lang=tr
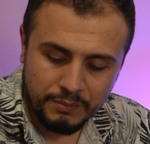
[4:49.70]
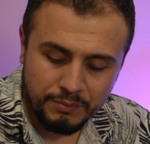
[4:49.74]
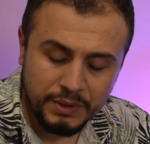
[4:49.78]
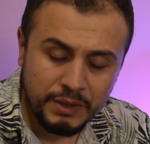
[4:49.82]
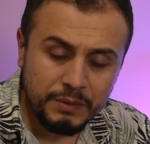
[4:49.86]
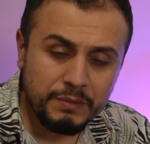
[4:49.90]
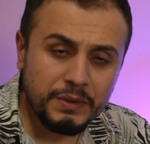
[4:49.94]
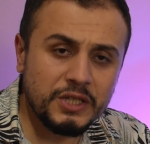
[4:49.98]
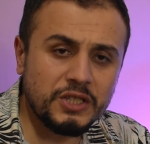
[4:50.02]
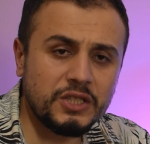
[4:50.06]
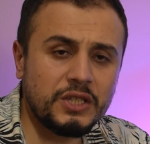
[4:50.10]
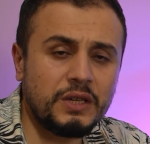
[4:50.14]

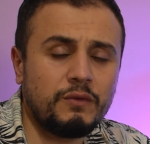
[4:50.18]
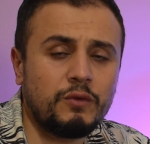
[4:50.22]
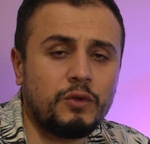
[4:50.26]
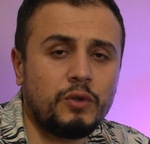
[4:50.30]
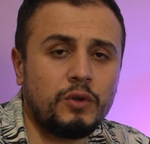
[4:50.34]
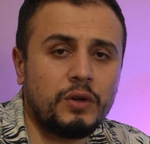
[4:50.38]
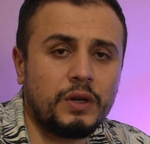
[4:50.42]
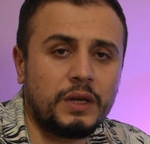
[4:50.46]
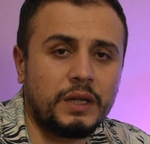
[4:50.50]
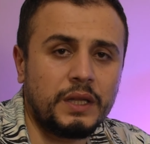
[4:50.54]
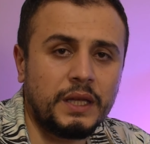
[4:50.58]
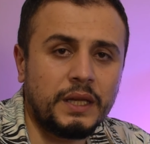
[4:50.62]
Bir başka
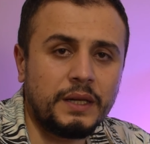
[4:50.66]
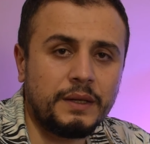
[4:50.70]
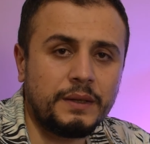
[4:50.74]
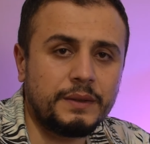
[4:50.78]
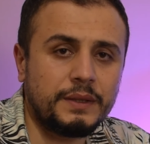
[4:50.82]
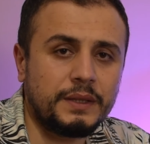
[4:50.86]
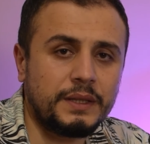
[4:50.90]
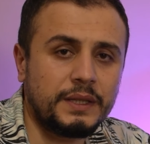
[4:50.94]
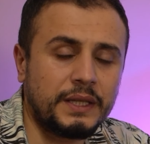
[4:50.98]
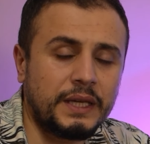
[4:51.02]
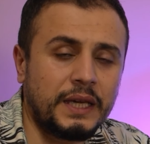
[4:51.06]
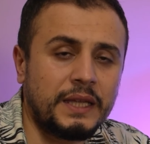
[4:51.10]
videoya kadar
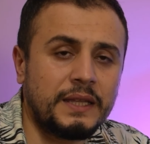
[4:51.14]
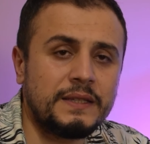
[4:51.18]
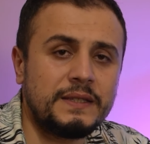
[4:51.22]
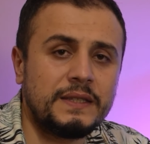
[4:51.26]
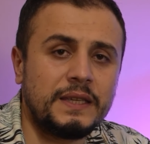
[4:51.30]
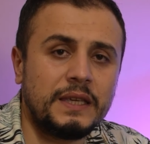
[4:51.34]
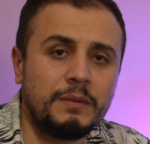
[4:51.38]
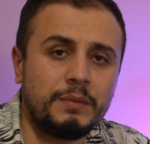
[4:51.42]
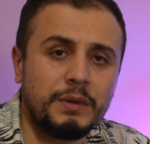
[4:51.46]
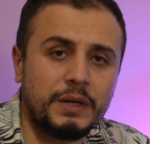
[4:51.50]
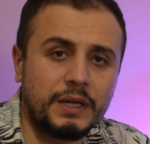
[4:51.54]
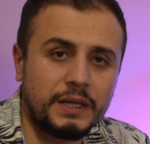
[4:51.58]

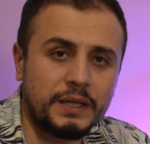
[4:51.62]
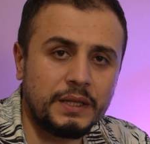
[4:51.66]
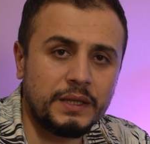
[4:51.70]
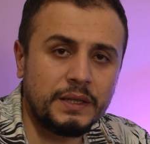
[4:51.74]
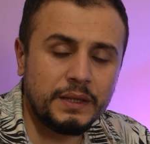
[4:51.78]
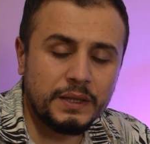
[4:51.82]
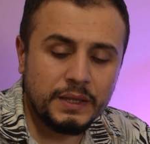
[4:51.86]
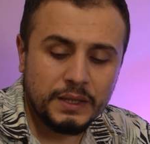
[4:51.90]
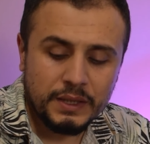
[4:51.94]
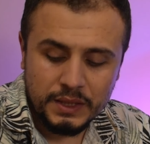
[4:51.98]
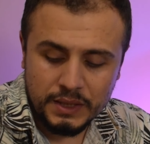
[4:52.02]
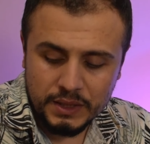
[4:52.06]
kendinize iyi
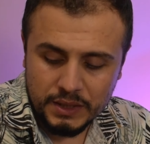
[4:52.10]
bakın.